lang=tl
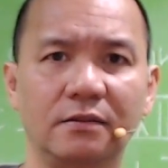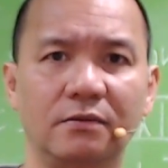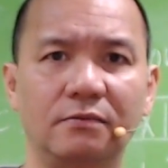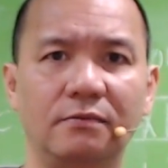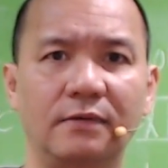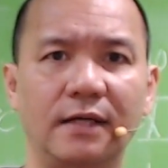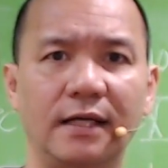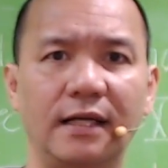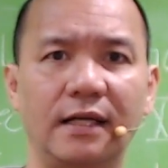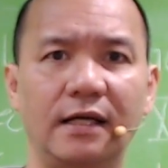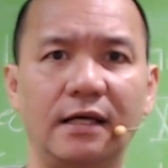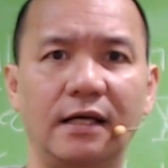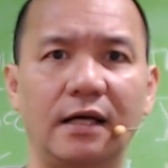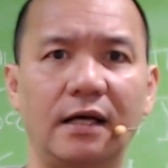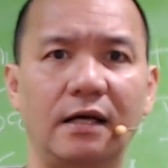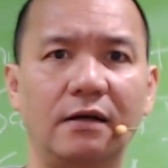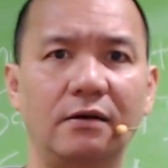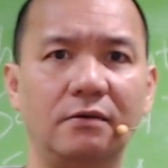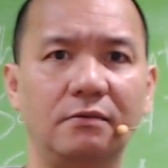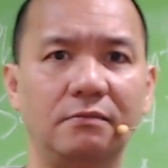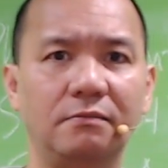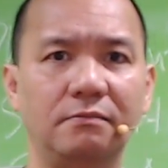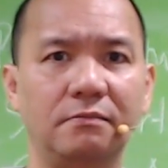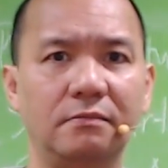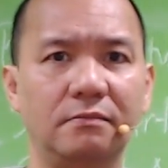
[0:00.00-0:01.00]
Walang kang
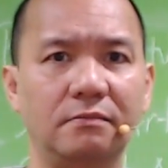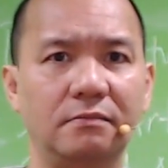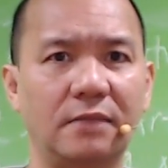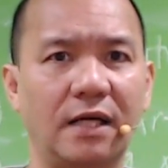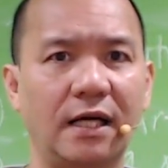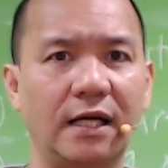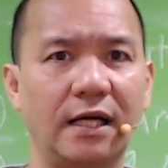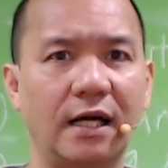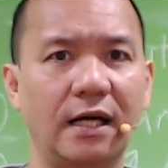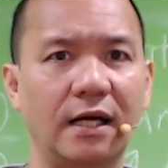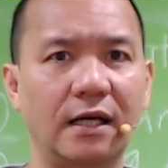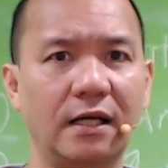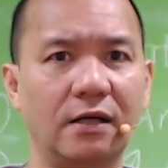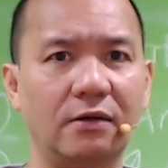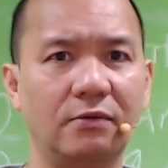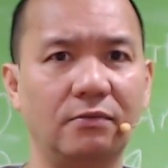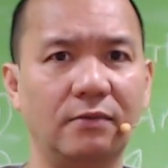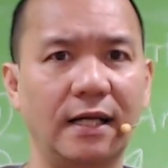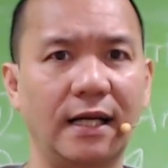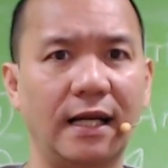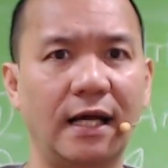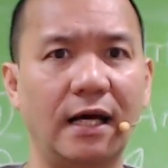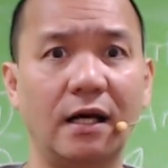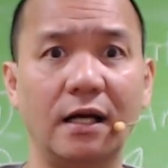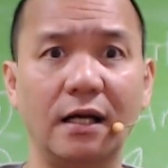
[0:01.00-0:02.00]
magagawa,
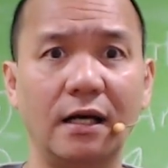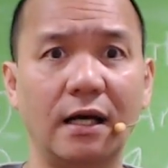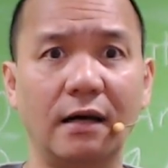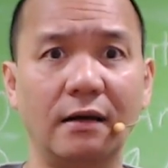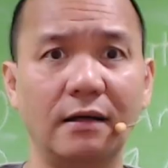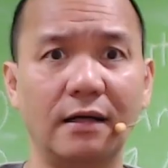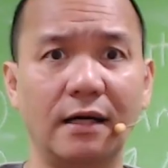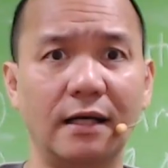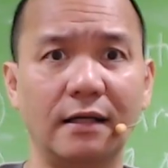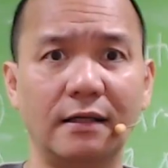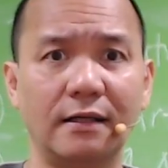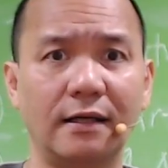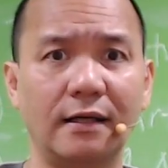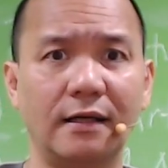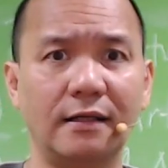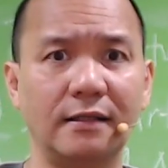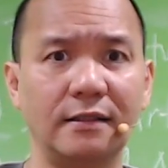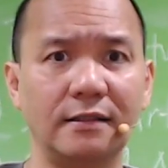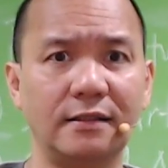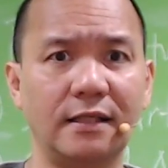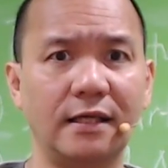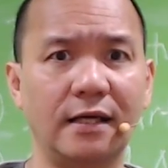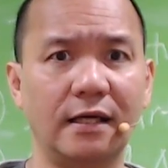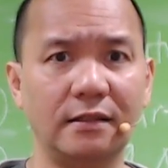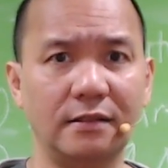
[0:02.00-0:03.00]
walang uh, ah,
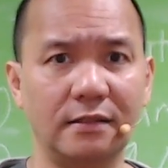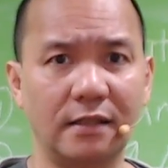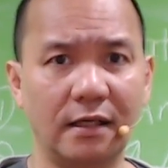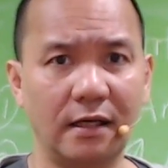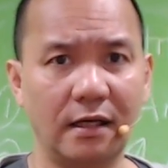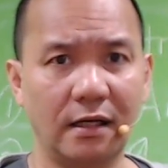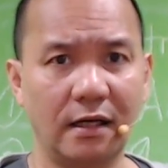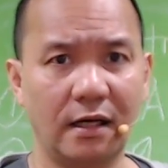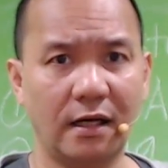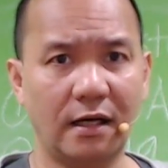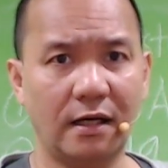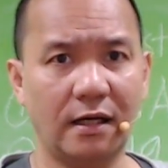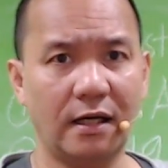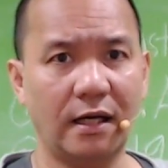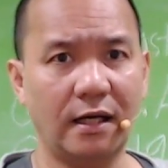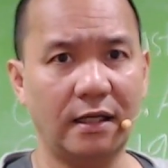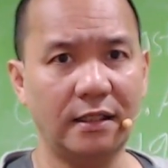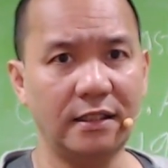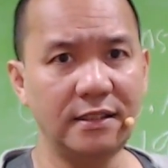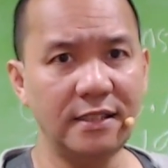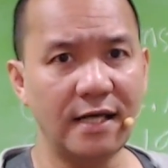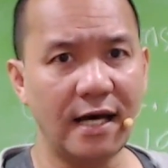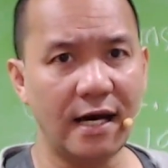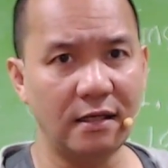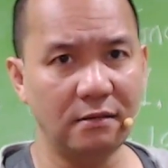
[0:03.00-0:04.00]
karatingan yung
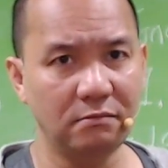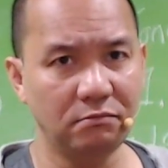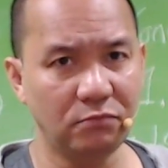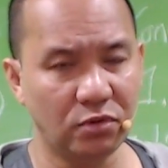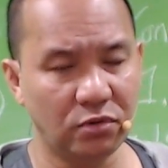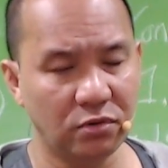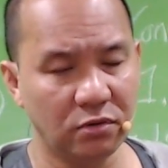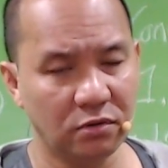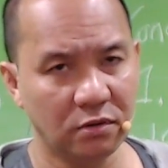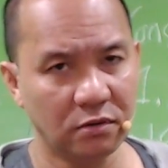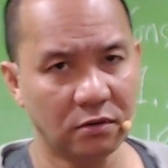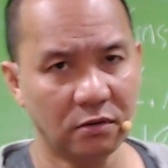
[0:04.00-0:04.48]
kahiyaan mo.